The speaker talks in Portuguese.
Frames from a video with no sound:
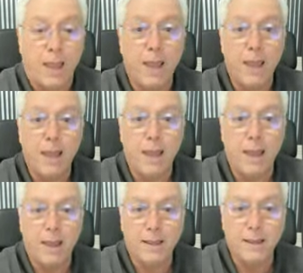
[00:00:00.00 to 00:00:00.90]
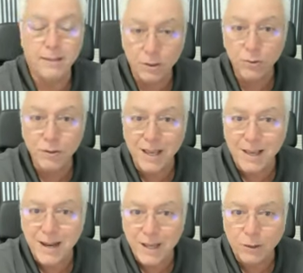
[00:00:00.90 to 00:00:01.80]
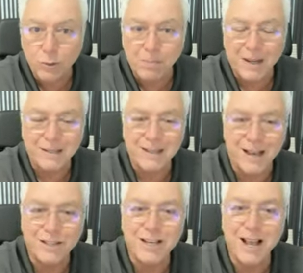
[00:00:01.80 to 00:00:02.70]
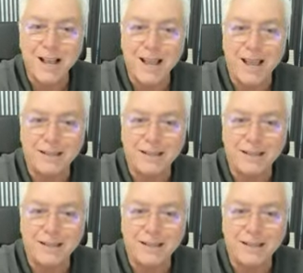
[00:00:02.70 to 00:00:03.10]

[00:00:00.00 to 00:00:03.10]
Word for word: é, Existe um segredo para se achar